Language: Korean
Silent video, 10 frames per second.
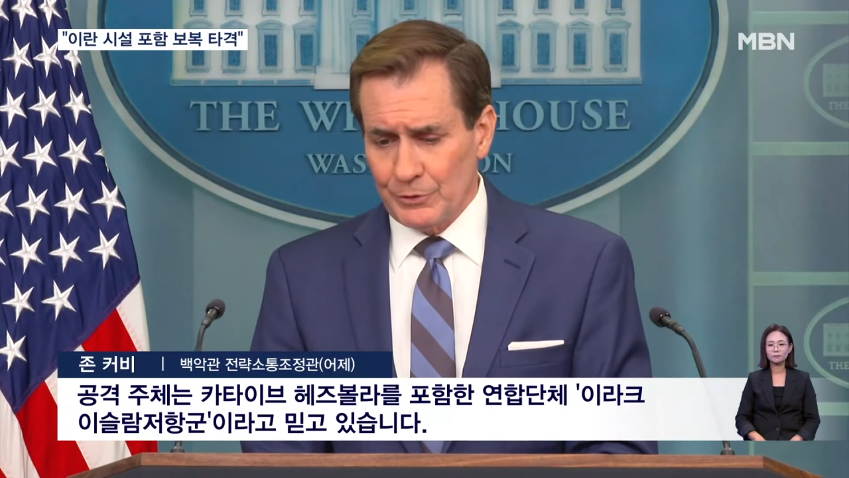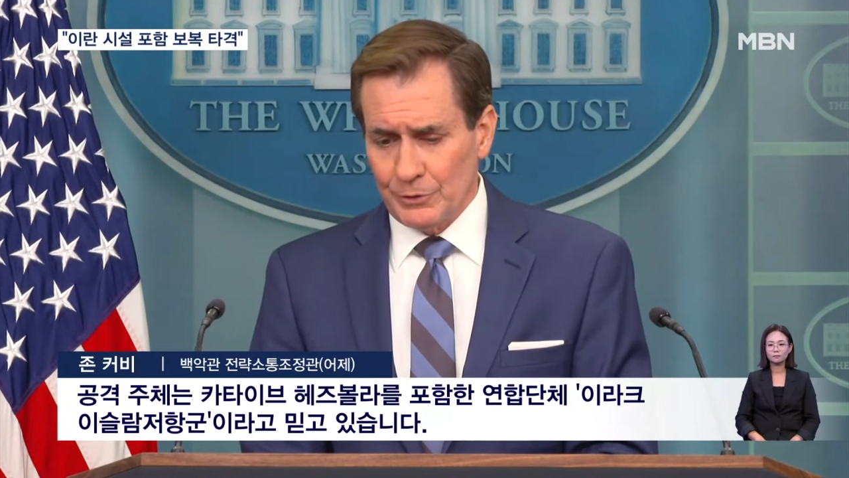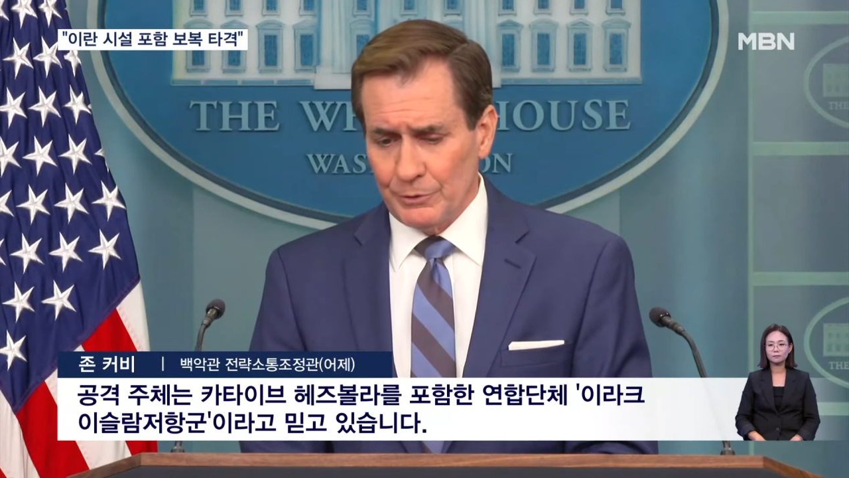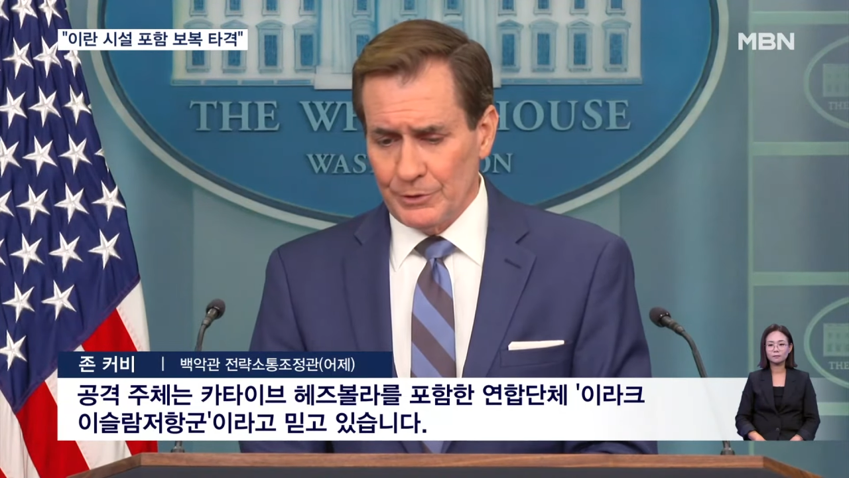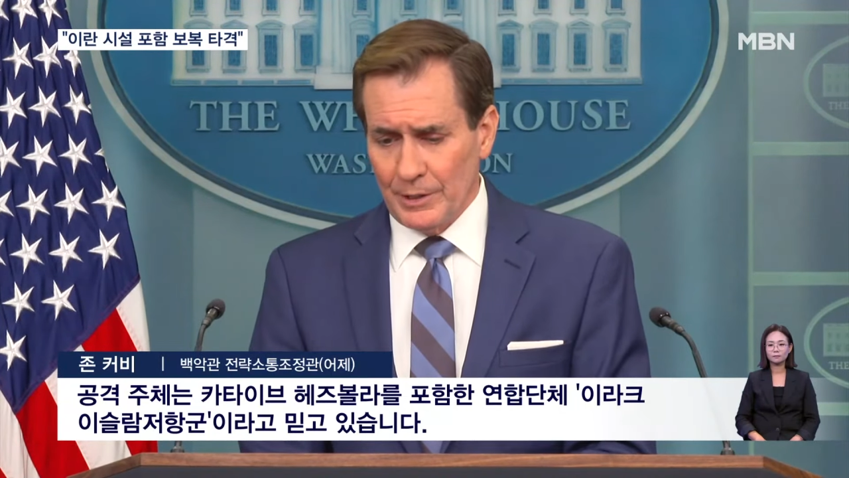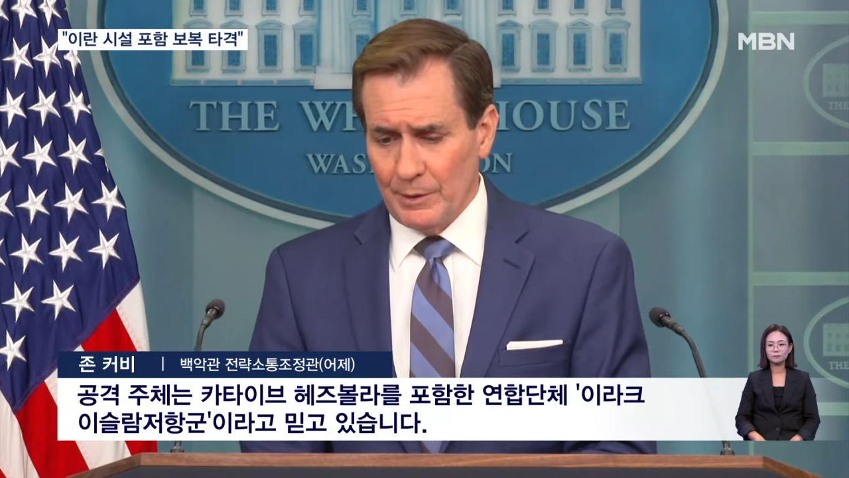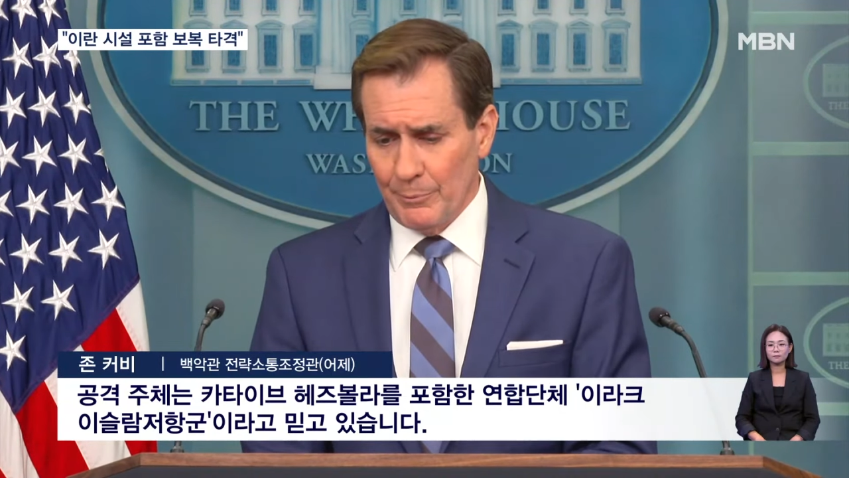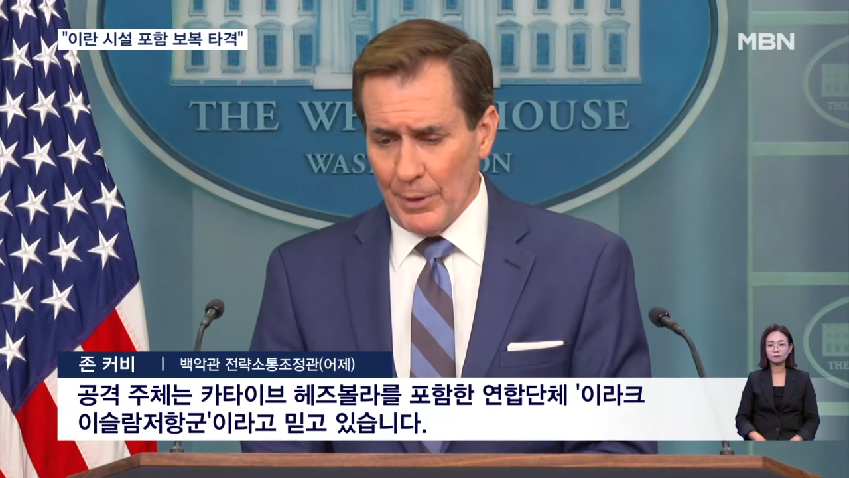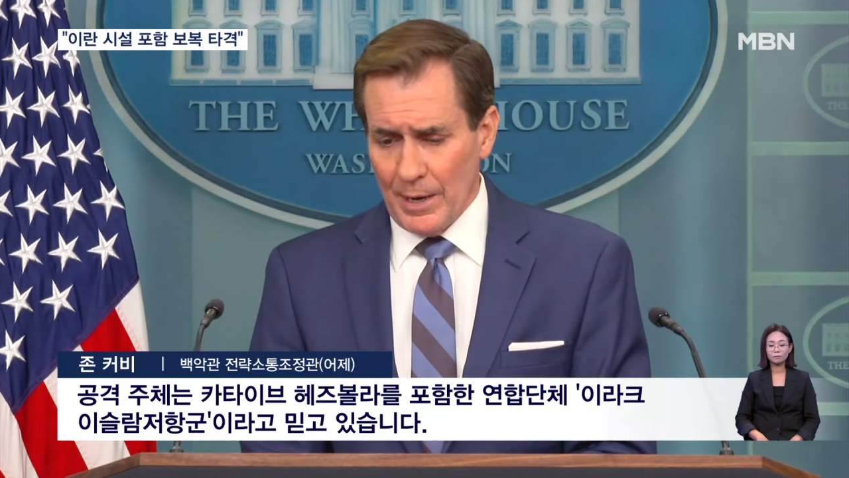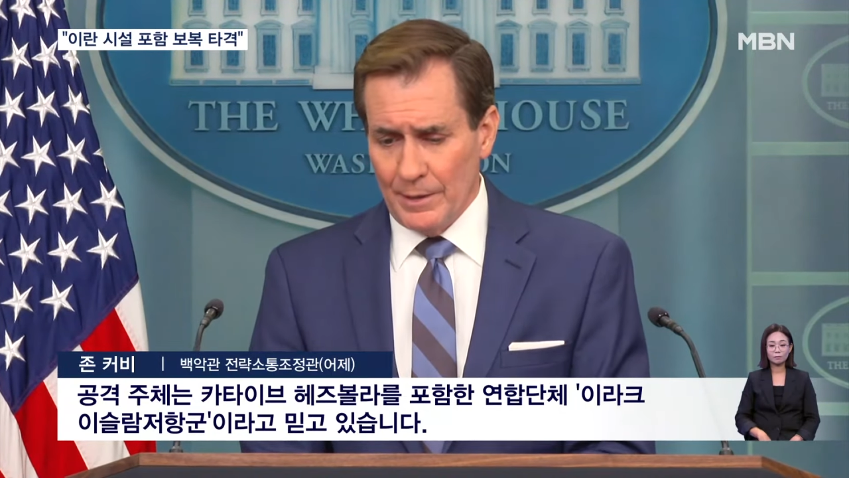
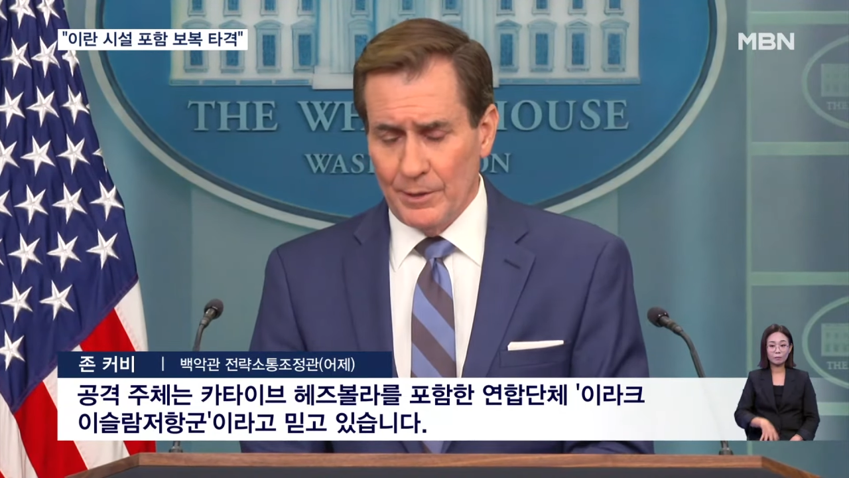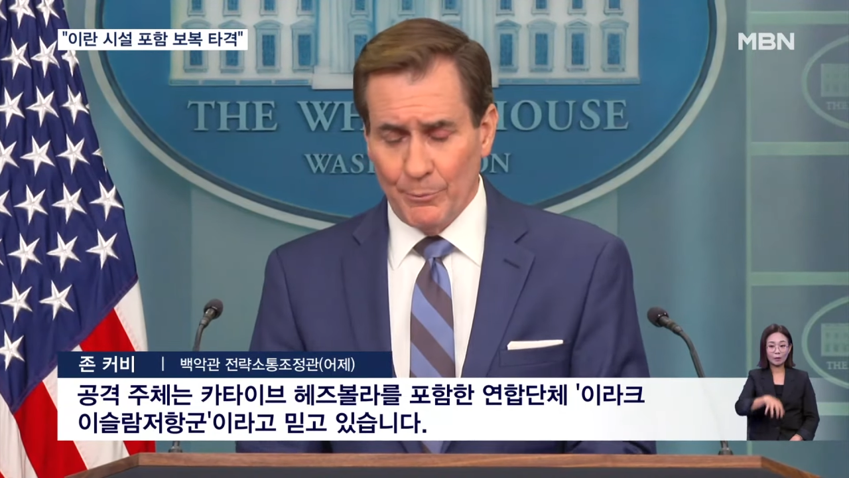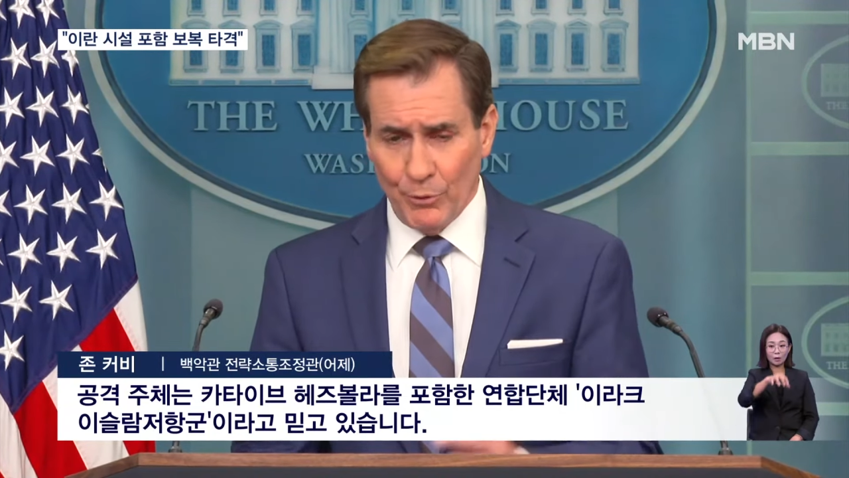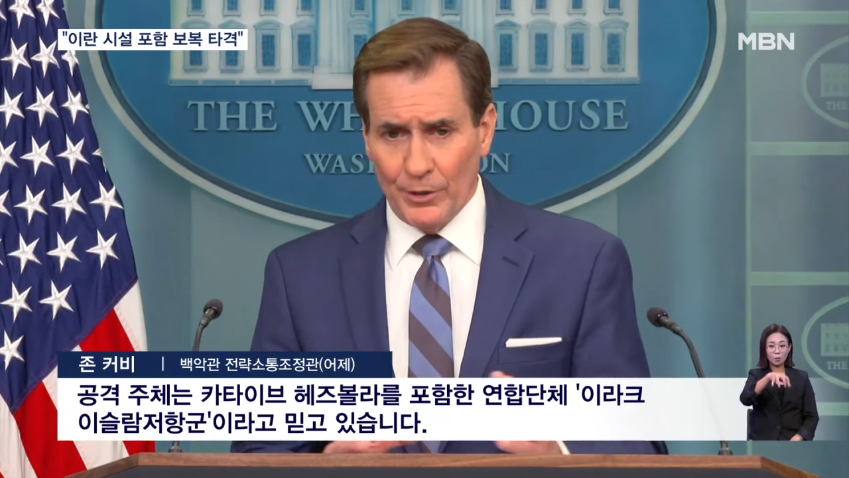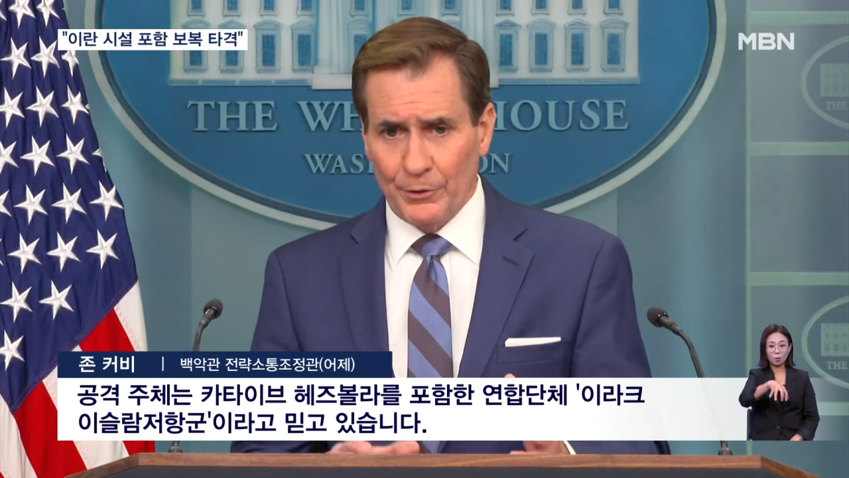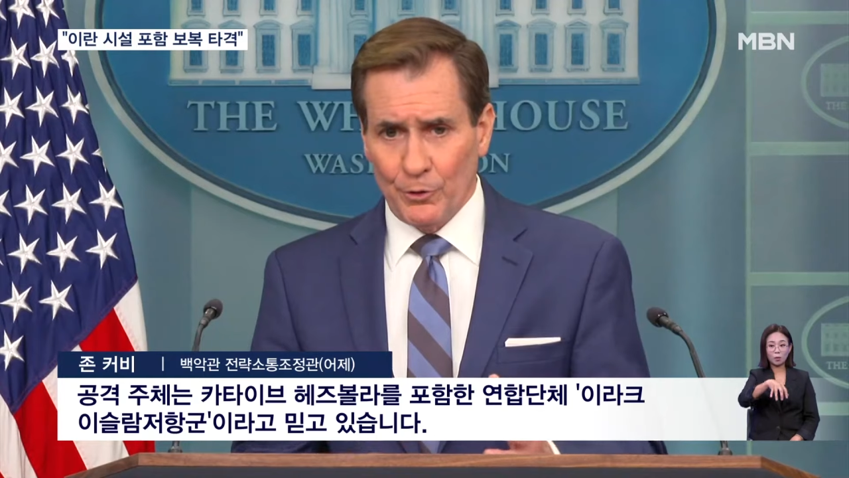facilitated by an umbrella